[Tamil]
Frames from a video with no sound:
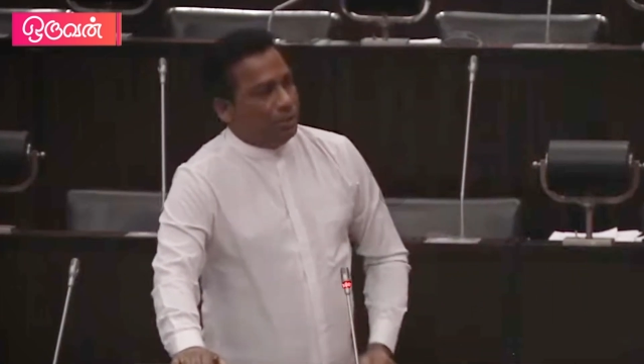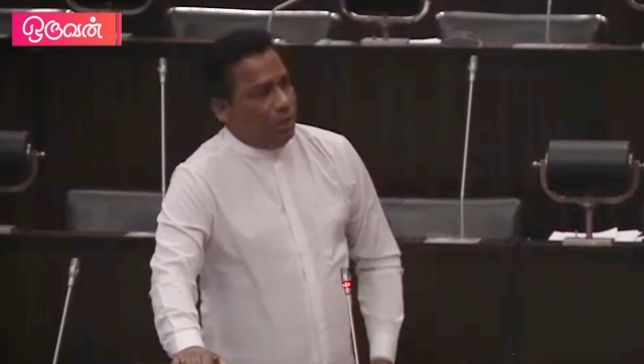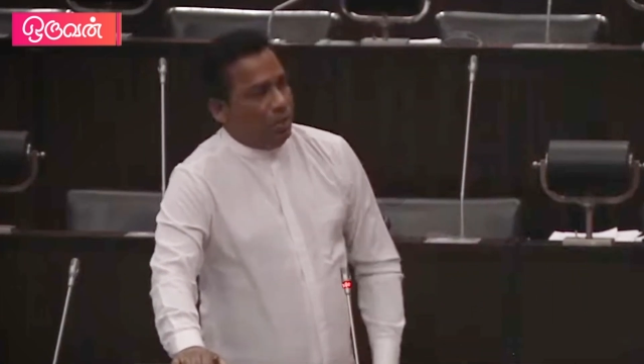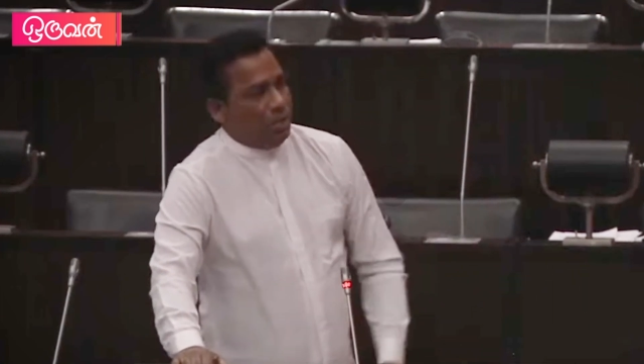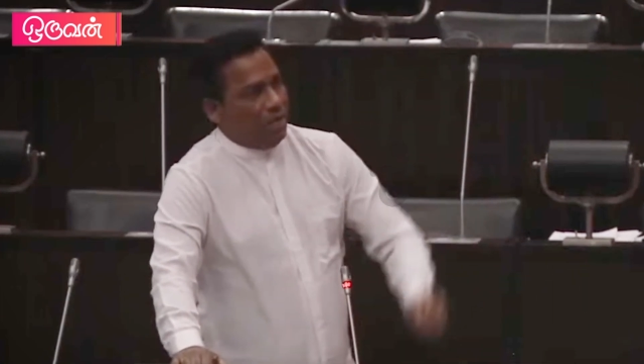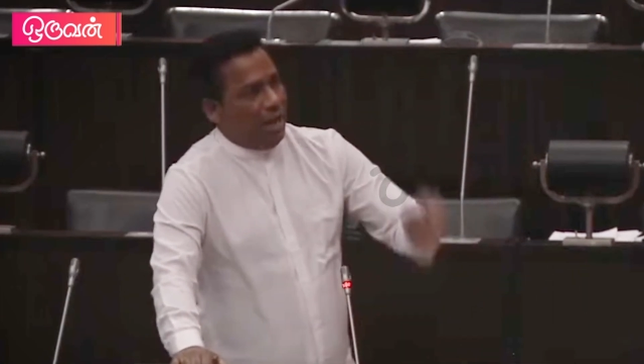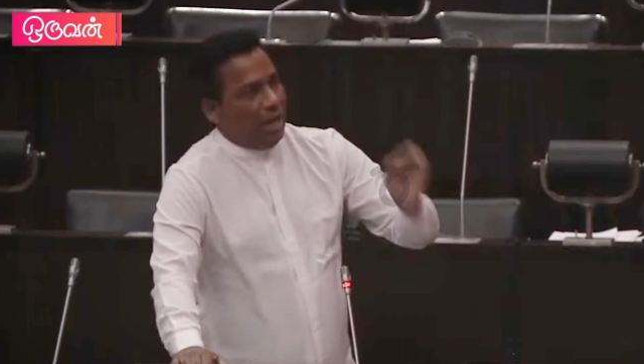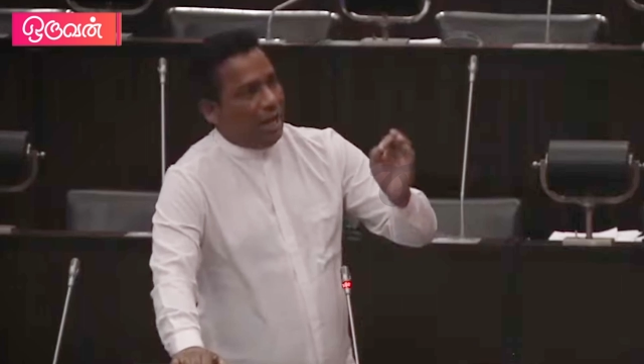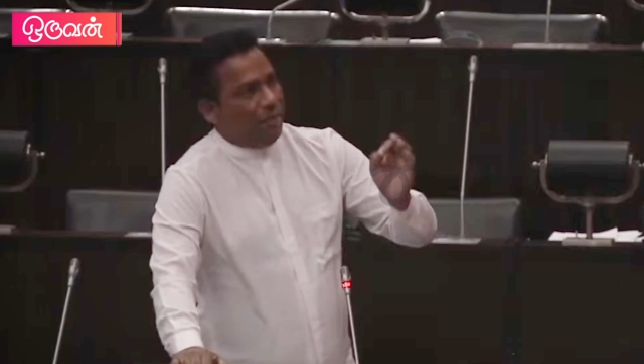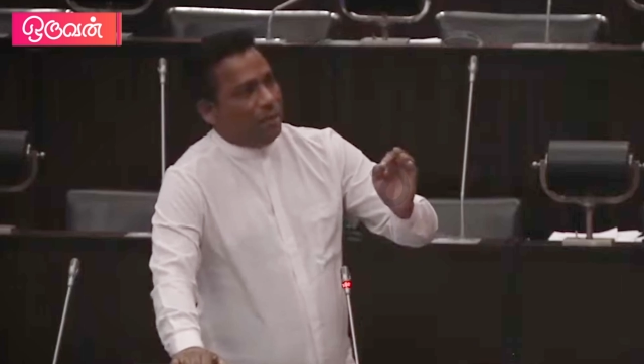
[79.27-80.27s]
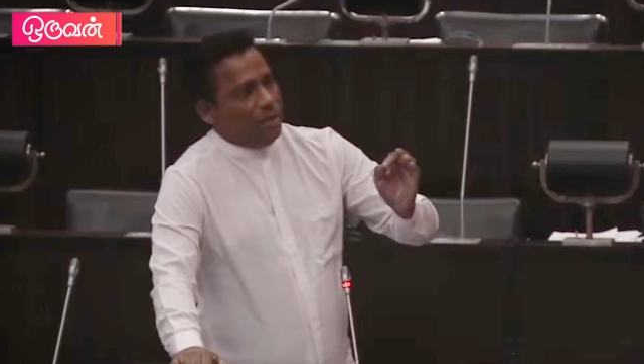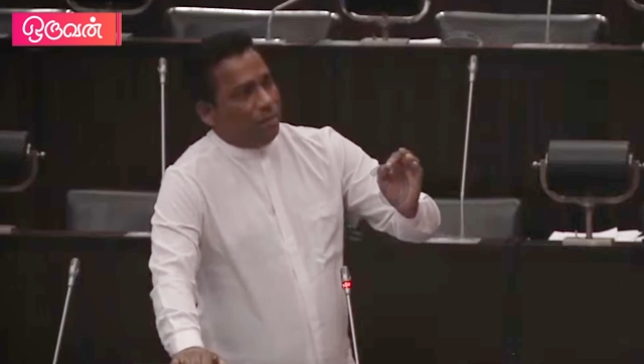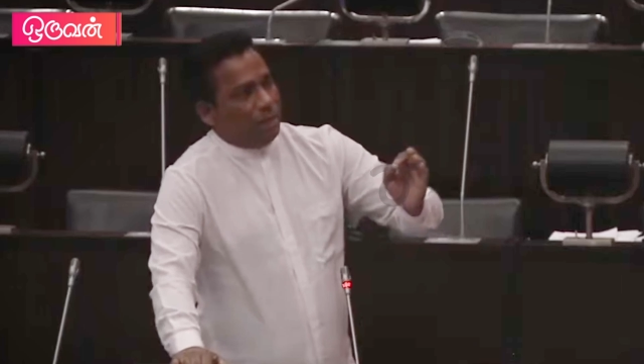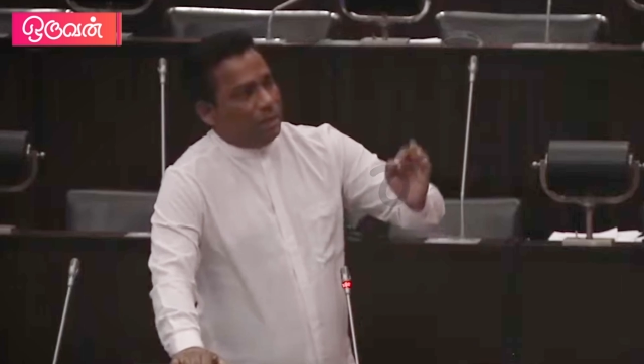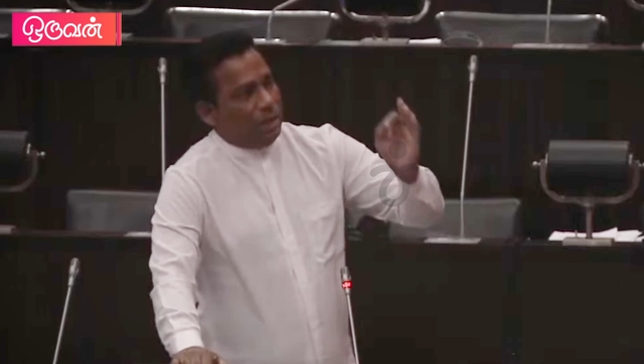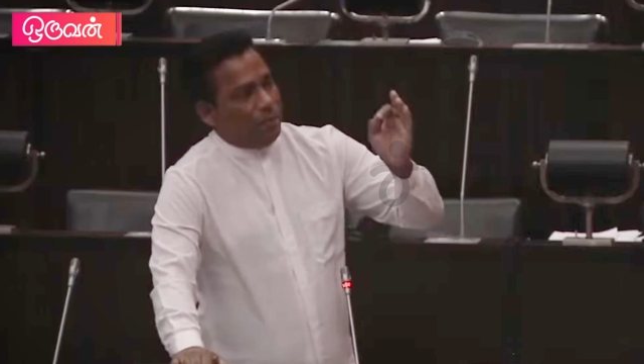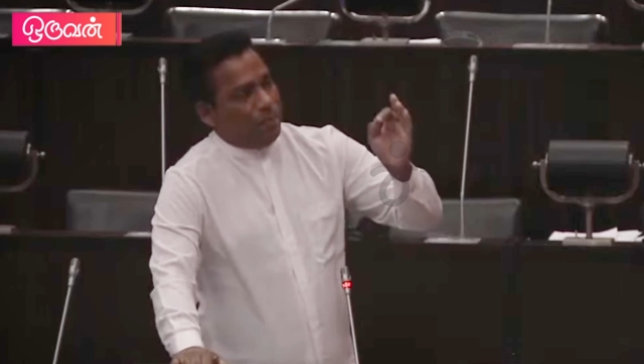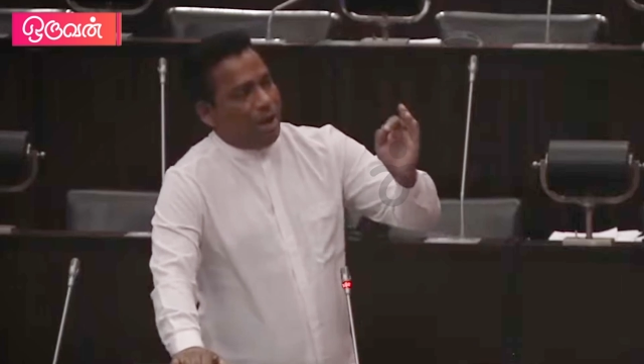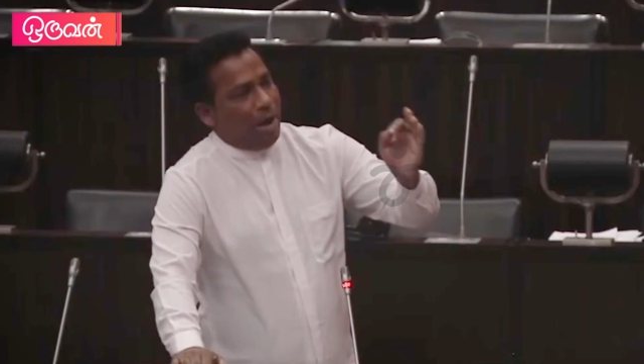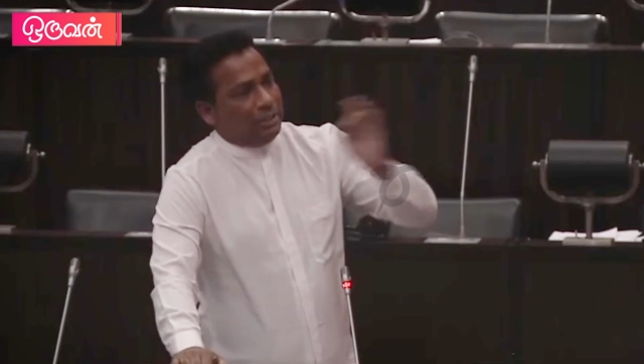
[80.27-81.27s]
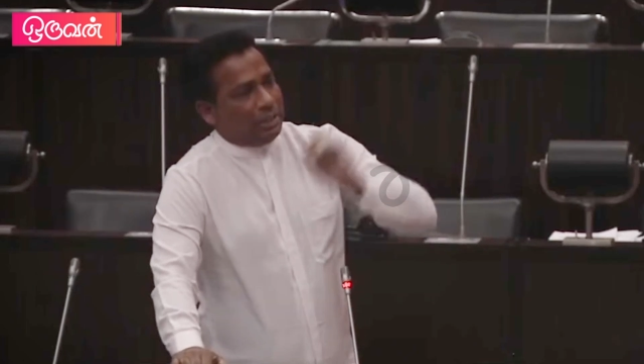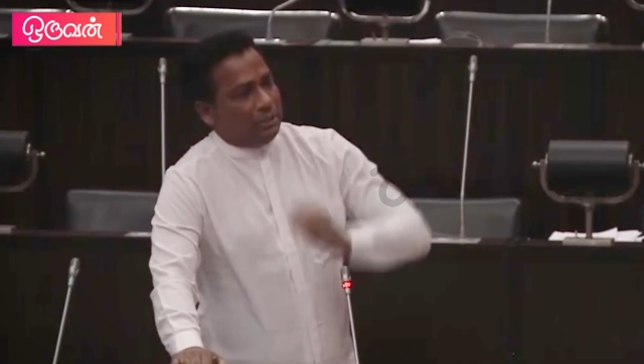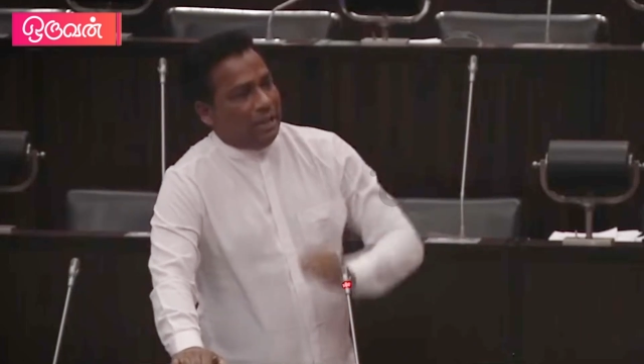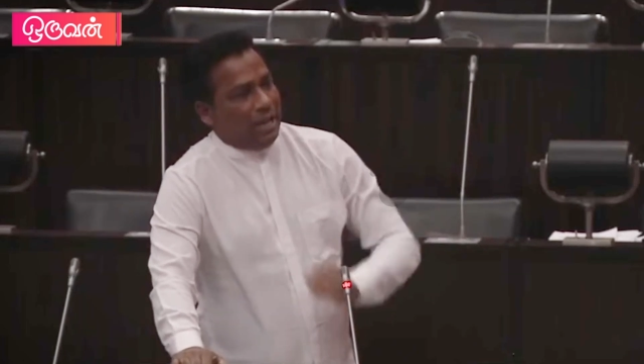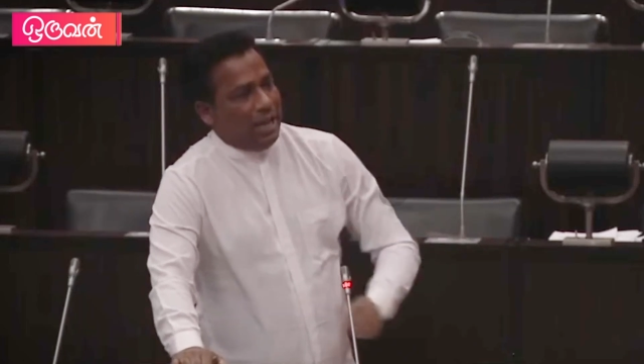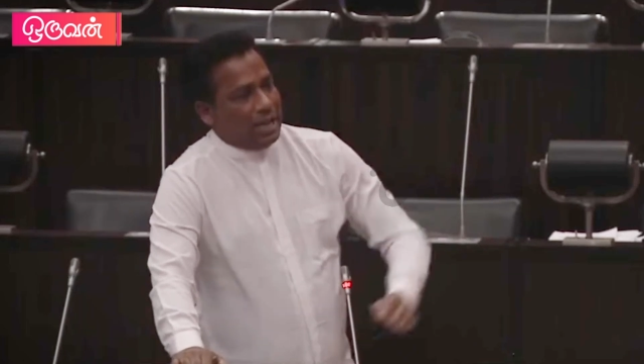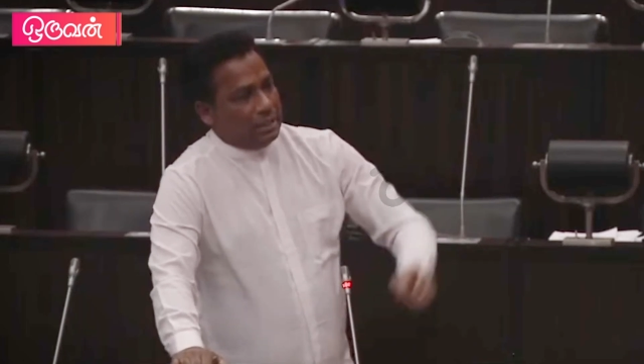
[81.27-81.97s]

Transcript: சியோன் தேவாலயம் மட்டக்களப்பு மாவட்டத்திலே